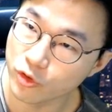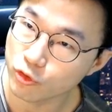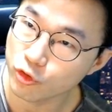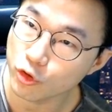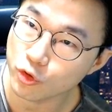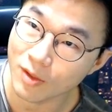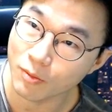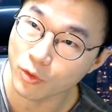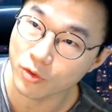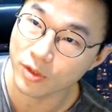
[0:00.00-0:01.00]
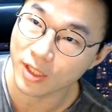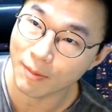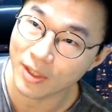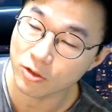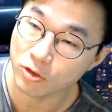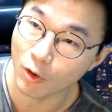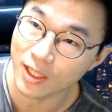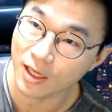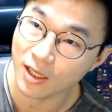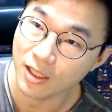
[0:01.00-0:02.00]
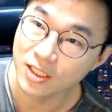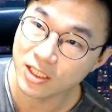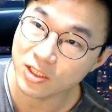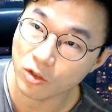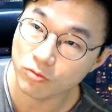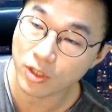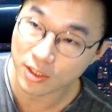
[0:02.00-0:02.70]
줄이고 수요 쪽만 보는 건데 한마디로 너와 나가 실제로